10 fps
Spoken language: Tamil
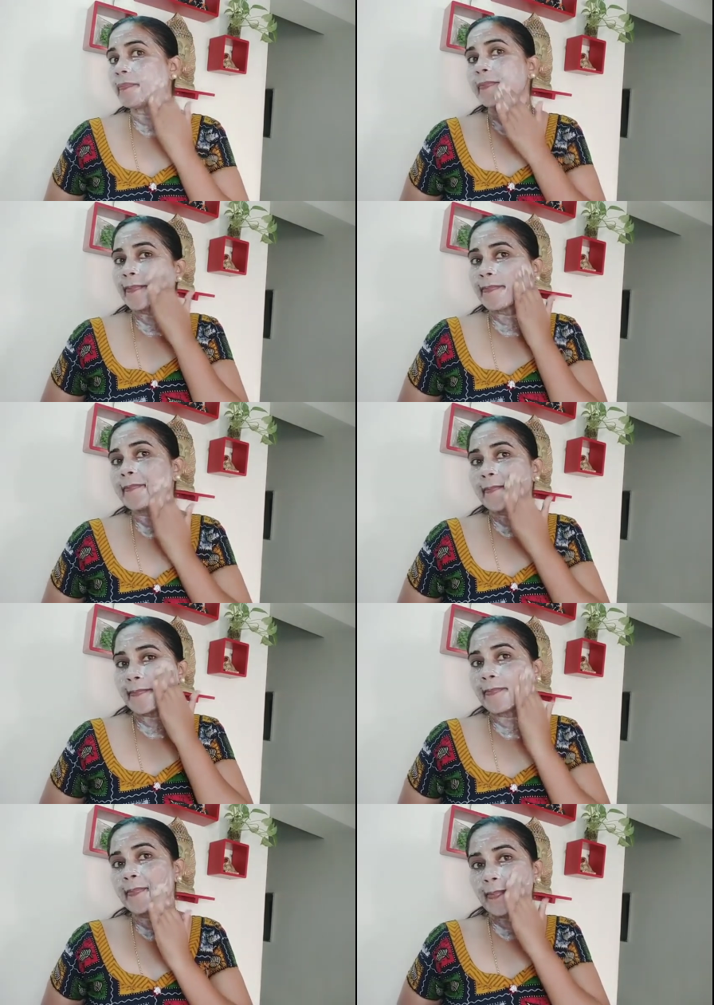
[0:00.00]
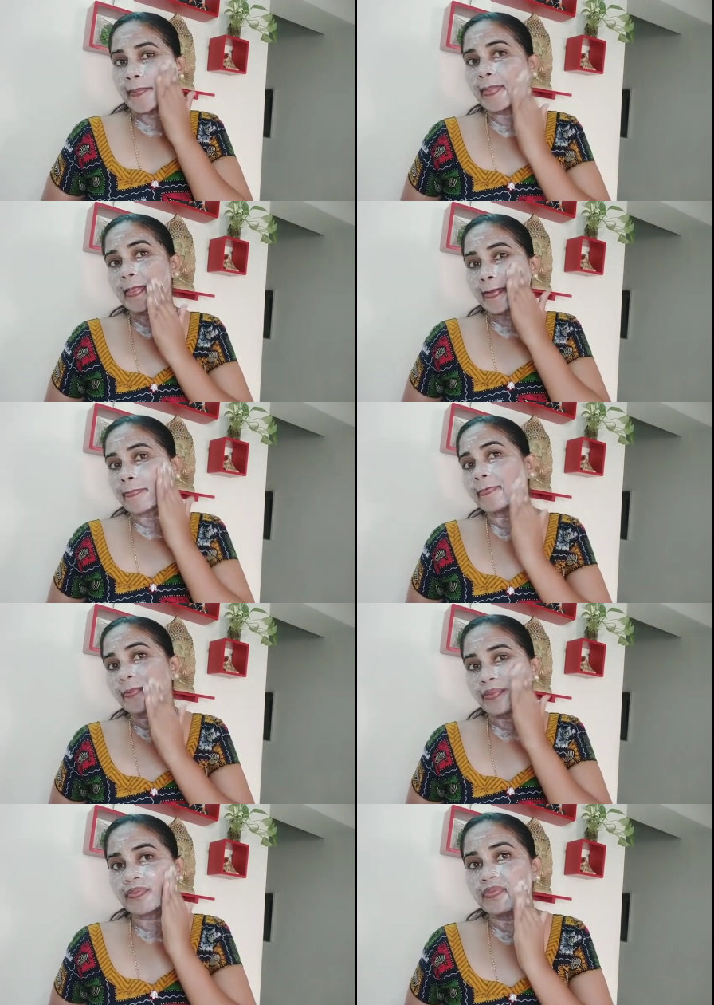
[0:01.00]
இப்போ என்ன பண்ணலான்னா ஒரு த்ரீ
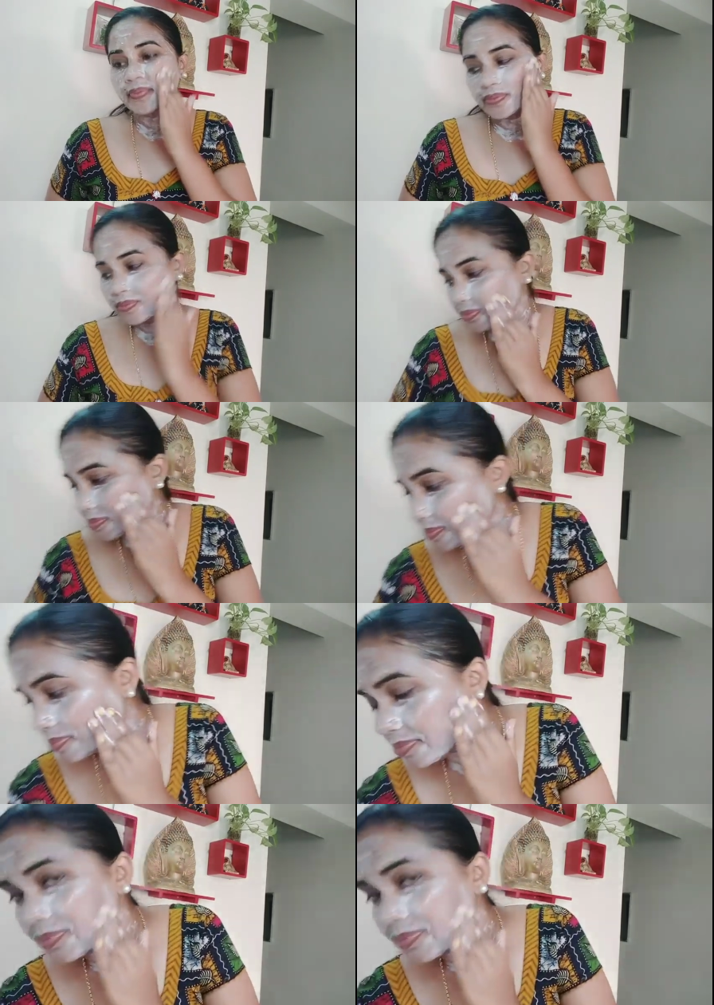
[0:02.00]
டு ஃபைவ் மினிட்ஸ் வந்து